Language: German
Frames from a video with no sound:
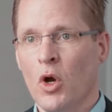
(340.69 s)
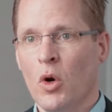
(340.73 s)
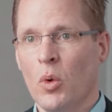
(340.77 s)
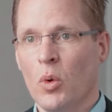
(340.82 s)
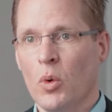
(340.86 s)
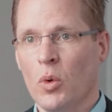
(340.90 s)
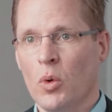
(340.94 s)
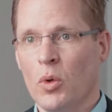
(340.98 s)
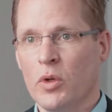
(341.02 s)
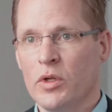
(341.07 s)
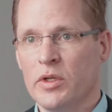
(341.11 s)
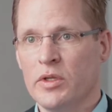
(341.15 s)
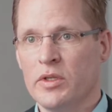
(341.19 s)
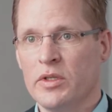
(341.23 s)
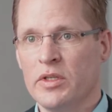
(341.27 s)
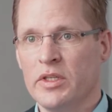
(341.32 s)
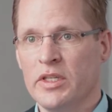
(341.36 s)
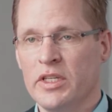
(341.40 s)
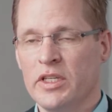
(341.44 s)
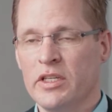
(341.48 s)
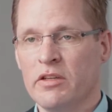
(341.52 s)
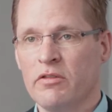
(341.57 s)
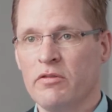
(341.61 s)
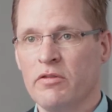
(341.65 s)
Und
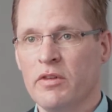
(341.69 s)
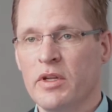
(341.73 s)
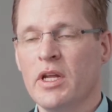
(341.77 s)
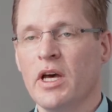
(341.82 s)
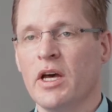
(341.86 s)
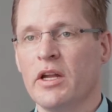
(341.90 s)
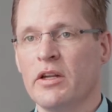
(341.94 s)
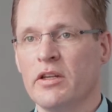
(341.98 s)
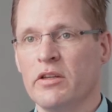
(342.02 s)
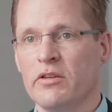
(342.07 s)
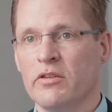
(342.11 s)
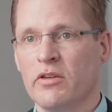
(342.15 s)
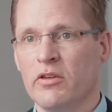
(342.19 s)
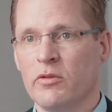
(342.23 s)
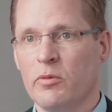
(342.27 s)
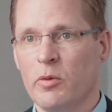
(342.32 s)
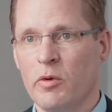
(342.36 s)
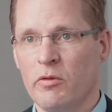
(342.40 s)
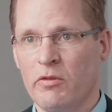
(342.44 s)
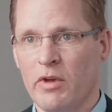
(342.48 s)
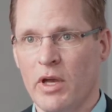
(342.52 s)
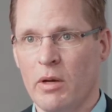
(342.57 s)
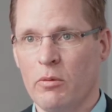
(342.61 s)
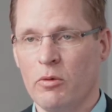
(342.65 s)
die Gewinner dieses
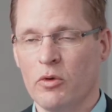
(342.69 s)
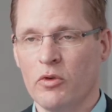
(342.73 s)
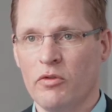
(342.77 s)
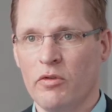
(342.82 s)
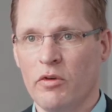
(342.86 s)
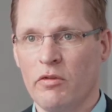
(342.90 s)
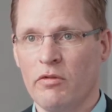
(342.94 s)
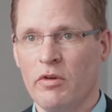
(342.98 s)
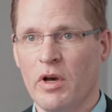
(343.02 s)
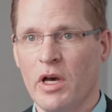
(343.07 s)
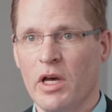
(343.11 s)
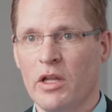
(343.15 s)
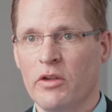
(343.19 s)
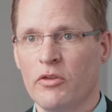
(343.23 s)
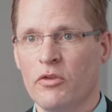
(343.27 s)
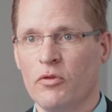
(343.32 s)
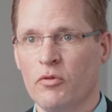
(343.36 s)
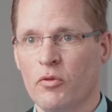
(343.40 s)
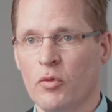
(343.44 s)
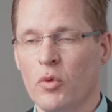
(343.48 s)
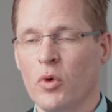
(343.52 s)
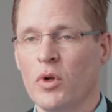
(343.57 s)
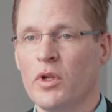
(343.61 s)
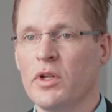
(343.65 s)
Bewerbungsverfahrens
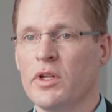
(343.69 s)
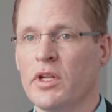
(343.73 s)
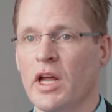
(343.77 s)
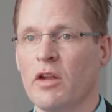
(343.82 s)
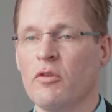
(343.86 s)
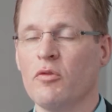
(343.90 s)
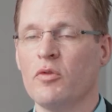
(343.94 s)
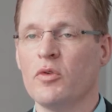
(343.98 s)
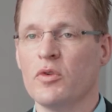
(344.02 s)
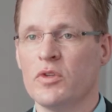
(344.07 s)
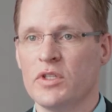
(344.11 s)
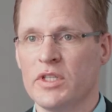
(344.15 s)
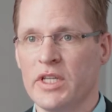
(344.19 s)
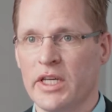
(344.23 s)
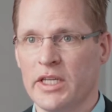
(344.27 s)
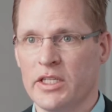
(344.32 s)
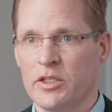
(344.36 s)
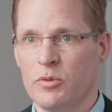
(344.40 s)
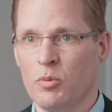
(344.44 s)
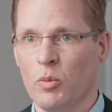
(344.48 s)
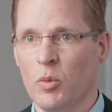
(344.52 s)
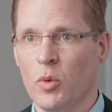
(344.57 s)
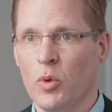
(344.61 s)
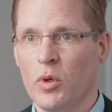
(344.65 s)
wurden dann für
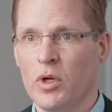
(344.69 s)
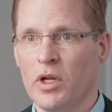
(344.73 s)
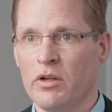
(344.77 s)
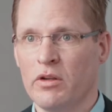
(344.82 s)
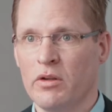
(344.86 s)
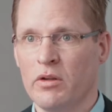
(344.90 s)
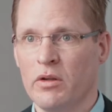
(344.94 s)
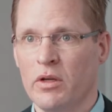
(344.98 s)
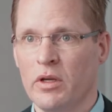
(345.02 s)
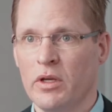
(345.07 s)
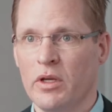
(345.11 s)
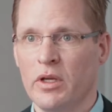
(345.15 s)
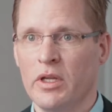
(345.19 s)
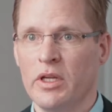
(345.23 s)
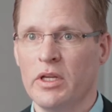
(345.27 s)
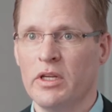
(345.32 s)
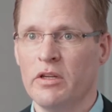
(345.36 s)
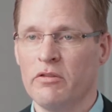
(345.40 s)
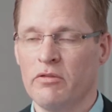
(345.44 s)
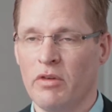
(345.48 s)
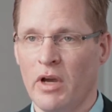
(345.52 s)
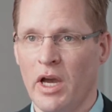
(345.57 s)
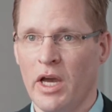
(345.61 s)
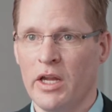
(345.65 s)
sechs Monate in
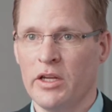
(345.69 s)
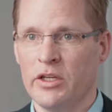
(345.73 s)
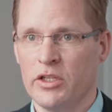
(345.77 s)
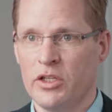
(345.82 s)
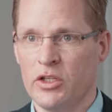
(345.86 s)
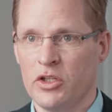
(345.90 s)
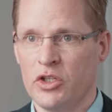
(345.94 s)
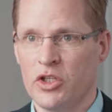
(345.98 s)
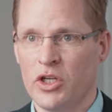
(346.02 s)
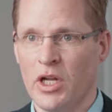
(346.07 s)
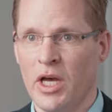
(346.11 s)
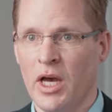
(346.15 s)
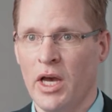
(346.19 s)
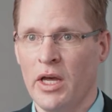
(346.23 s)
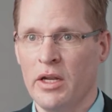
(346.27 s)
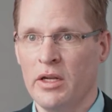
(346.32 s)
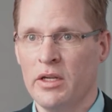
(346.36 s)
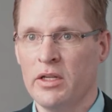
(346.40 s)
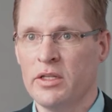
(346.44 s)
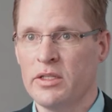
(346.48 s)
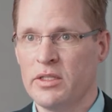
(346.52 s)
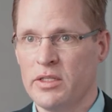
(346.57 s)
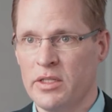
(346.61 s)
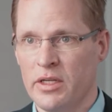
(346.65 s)
die Vereinigten Staaten,
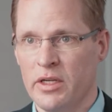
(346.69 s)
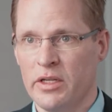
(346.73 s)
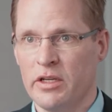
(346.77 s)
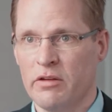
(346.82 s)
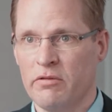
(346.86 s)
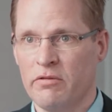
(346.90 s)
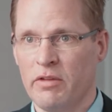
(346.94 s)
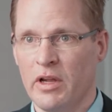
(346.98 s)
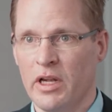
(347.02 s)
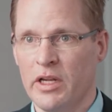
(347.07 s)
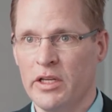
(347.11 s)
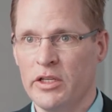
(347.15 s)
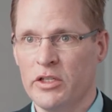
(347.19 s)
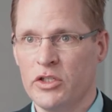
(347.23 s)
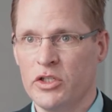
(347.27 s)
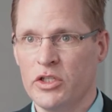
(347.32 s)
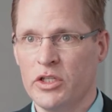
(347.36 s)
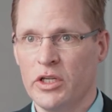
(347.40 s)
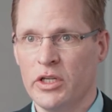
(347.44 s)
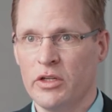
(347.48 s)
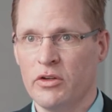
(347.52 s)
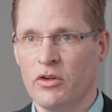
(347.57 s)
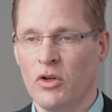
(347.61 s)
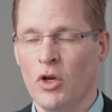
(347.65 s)
in Silicon Valley
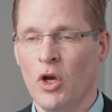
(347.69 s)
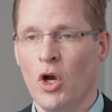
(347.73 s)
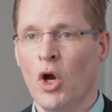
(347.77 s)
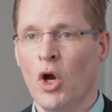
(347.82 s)
geschickt